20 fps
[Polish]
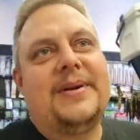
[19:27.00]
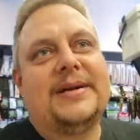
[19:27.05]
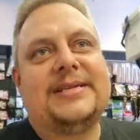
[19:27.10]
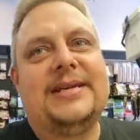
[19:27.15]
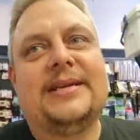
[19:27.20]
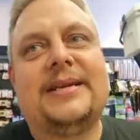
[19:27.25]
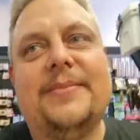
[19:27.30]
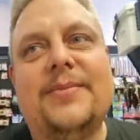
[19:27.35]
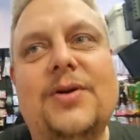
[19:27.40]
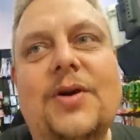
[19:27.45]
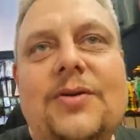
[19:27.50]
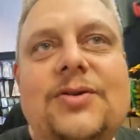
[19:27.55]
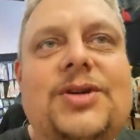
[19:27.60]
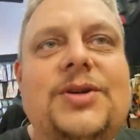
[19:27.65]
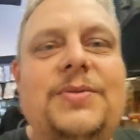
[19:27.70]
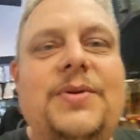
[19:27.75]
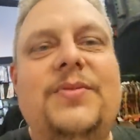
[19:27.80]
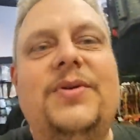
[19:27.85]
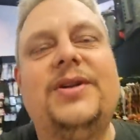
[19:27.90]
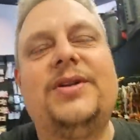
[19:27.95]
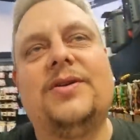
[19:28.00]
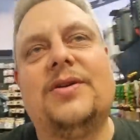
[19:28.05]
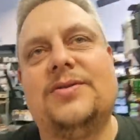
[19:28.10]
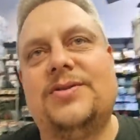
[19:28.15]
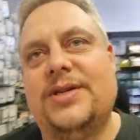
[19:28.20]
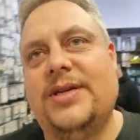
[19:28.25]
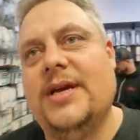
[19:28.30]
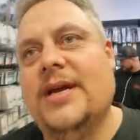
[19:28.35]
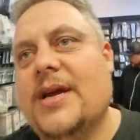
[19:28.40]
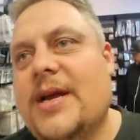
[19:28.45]
akcentem kończymy, moi
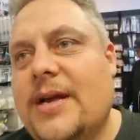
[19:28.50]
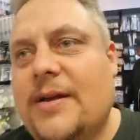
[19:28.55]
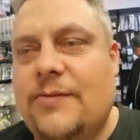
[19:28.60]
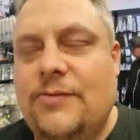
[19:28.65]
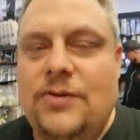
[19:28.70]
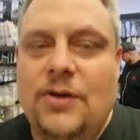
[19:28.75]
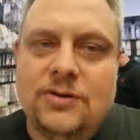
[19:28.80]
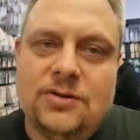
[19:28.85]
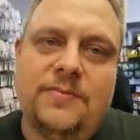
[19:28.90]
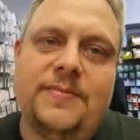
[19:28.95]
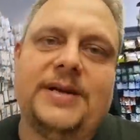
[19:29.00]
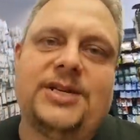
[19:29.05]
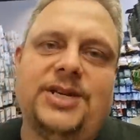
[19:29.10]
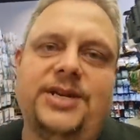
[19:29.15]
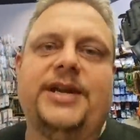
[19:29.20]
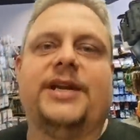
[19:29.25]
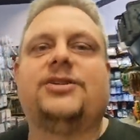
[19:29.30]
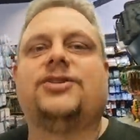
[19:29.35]
drodzy. Do zobaczenia,